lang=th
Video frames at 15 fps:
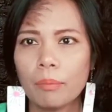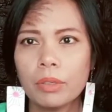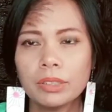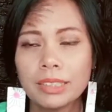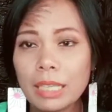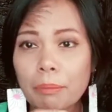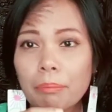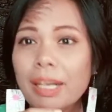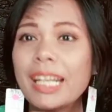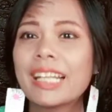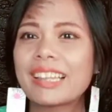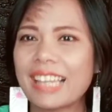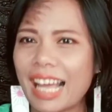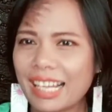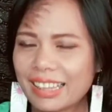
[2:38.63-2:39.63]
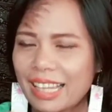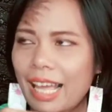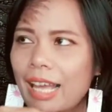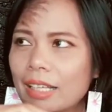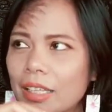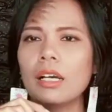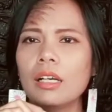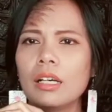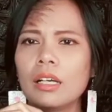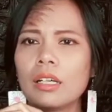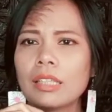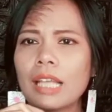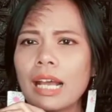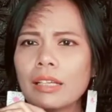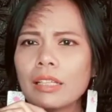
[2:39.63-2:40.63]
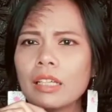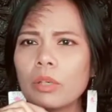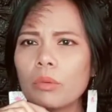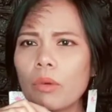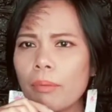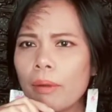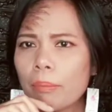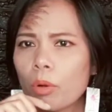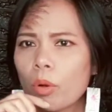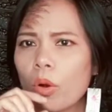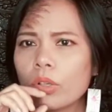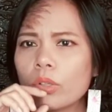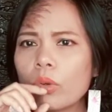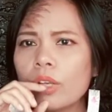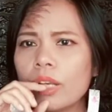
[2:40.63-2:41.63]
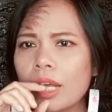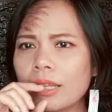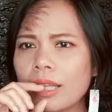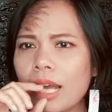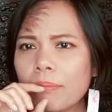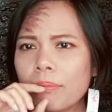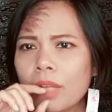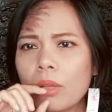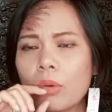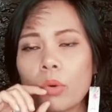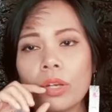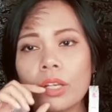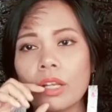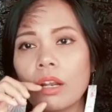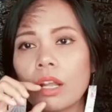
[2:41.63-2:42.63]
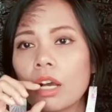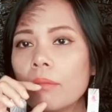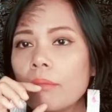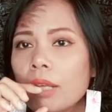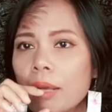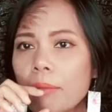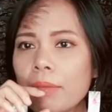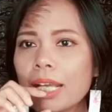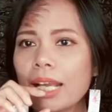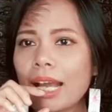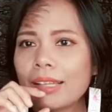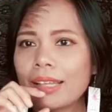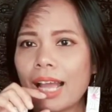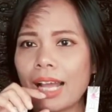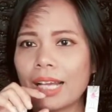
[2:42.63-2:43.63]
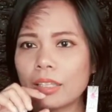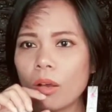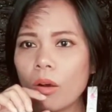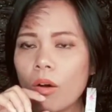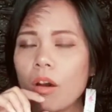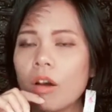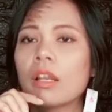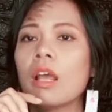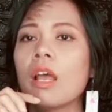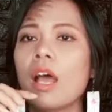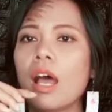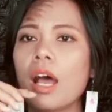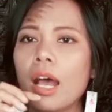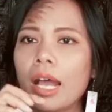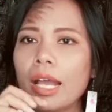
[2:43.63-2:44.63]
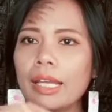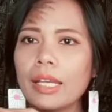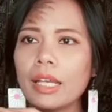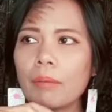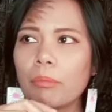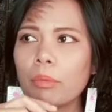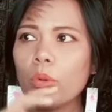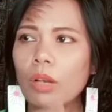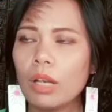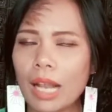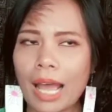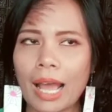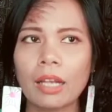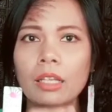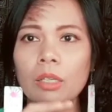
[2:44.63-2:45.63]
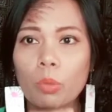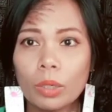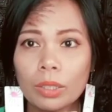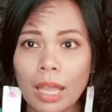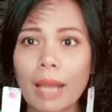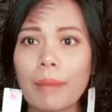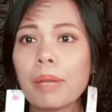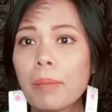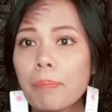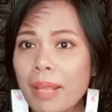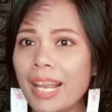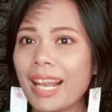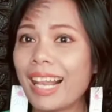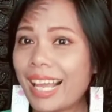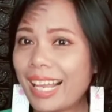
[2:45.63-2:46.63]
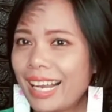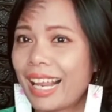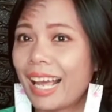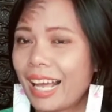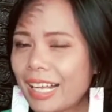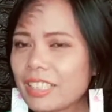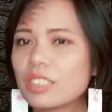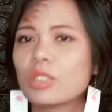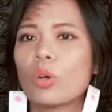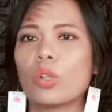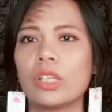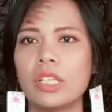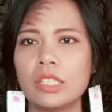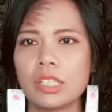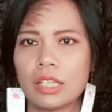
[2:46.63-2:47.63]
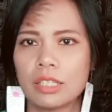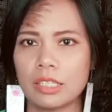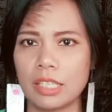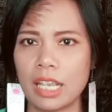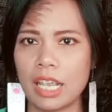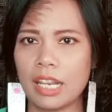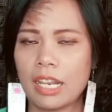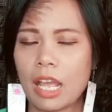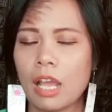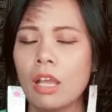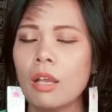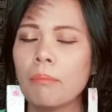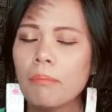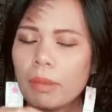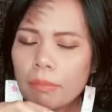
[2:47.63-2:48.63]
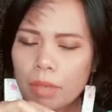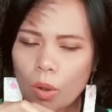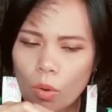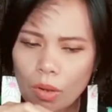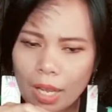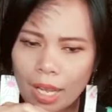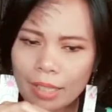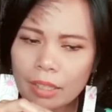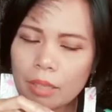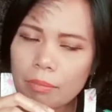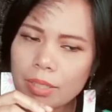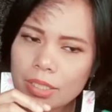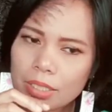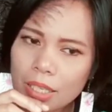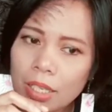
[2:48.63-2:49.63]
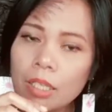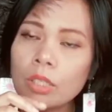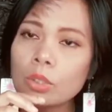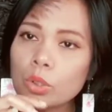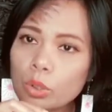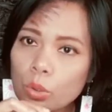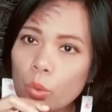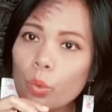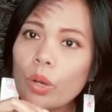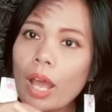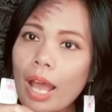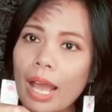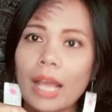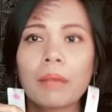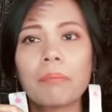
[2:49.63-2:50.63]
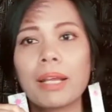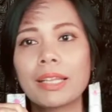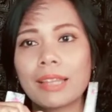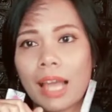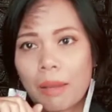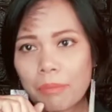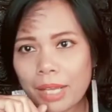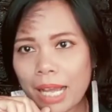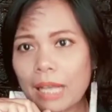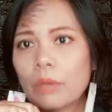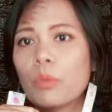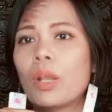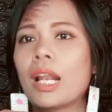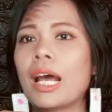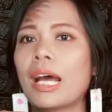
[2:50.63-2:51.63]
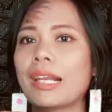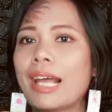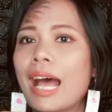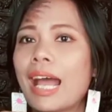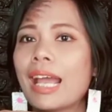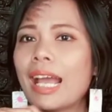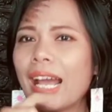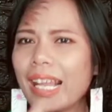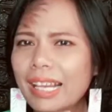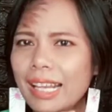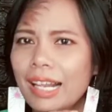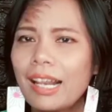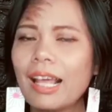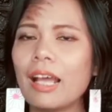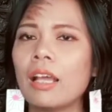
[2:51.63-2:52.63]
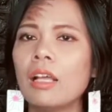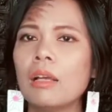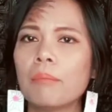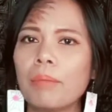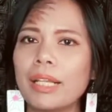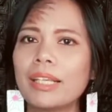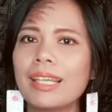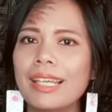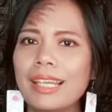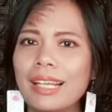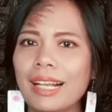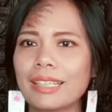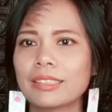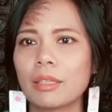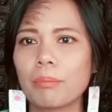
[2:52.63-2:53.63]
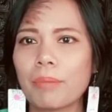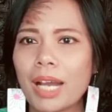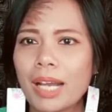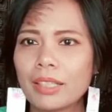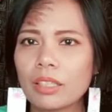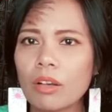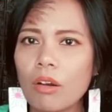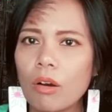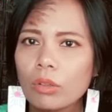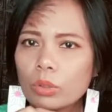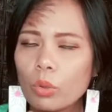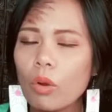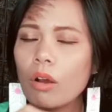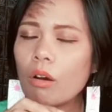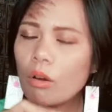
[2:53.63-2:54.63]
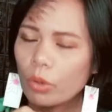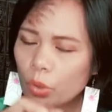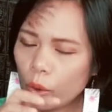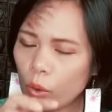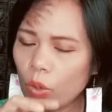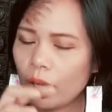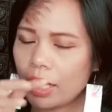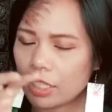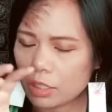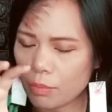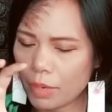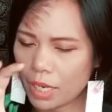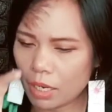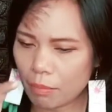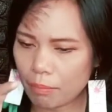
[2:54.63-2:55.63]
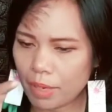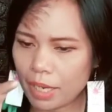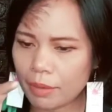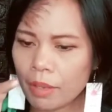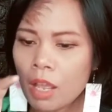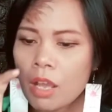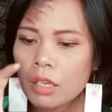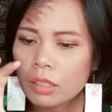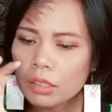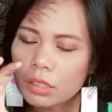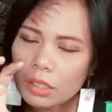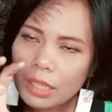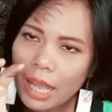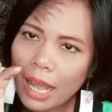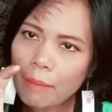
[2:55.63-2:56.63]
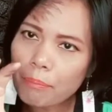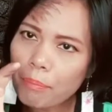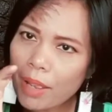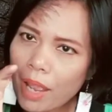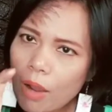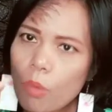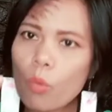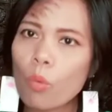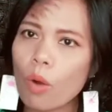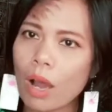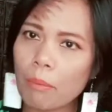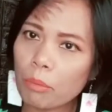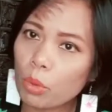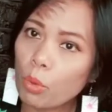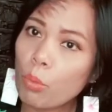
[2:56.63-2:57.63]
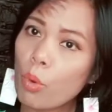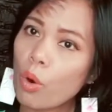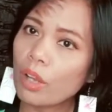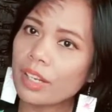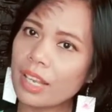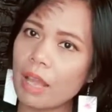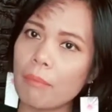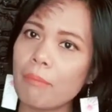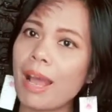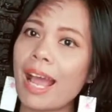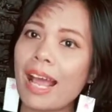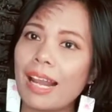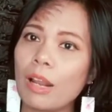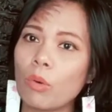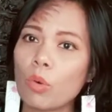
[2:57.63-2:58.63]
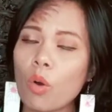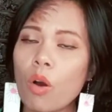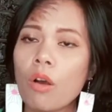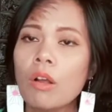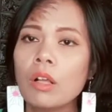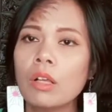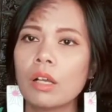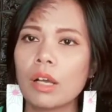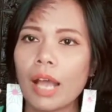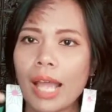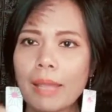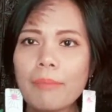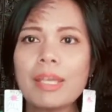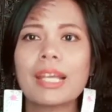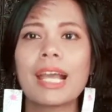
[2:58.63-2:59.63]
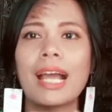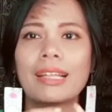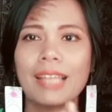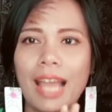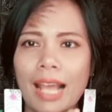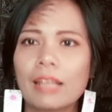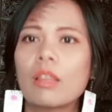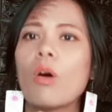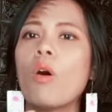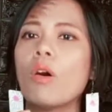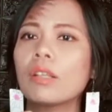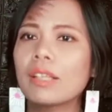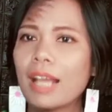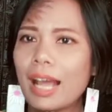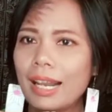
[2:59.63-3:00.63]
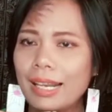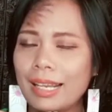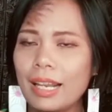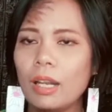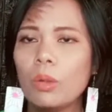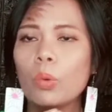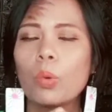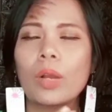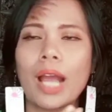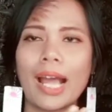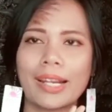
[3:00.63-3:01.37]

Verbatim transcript: สิ่งประดิษฐ์ต่างๆที่มันถ้าเกิดว่าแบบคนคนนี้ทำได้อยู่คนเดียวแล้วก็ไม่ได้มีการถ่ายทอดให้กับรุ่นหลังหรือว่าทำให้เป็นลายลักษณ์อักษรที่ชัดเจนเนี่ยมันมีโอกาสที่มันจะสูญหายไปตามกาลเวลาได้อันนี้แหละเป็นคีย์หลักสำคัญของตัวของ knowledge management คือการไปเอาความรู้พวกนี้มาแล้วก็ให้มีการถ่ายทอดการเรียนรู้กั